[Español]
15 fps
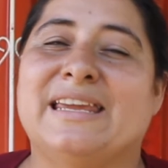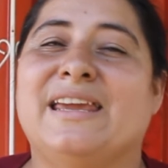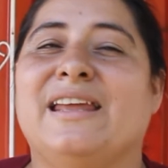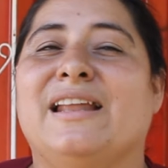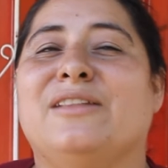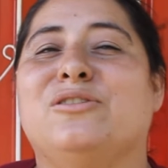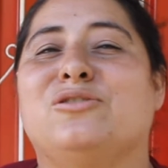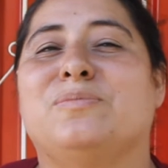que
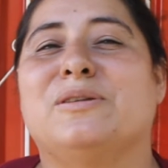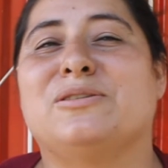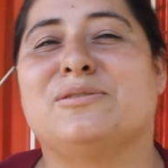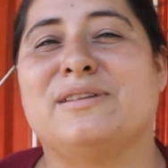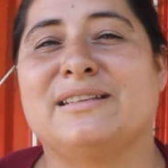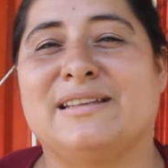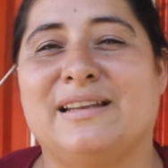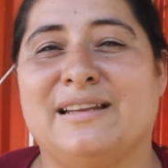eran dos
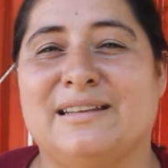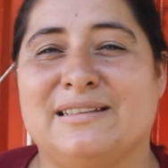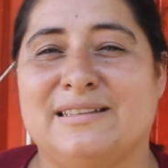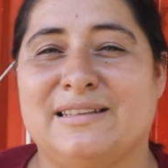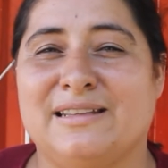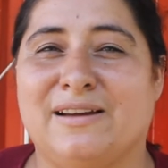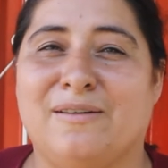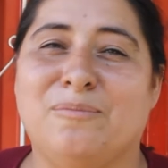personas que la
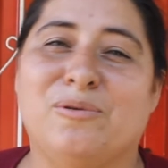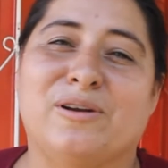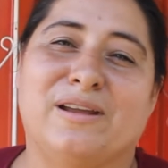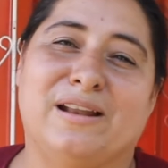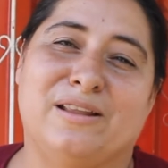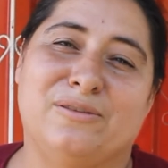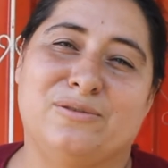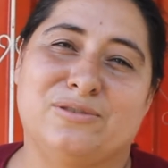necesitaban
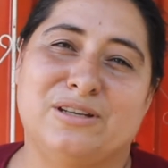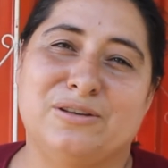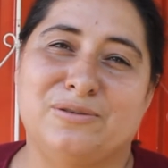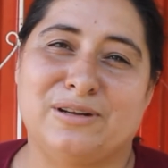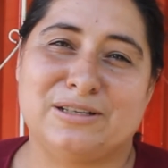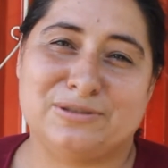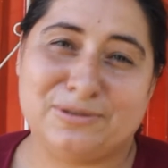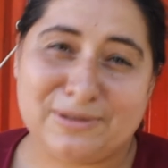porque eran dos
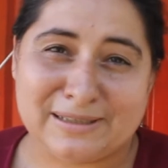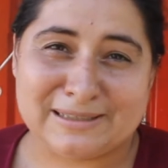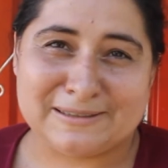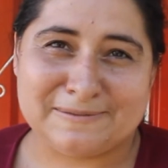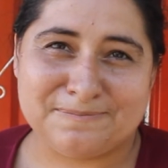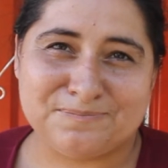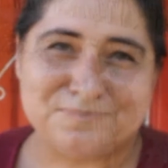señoras solas.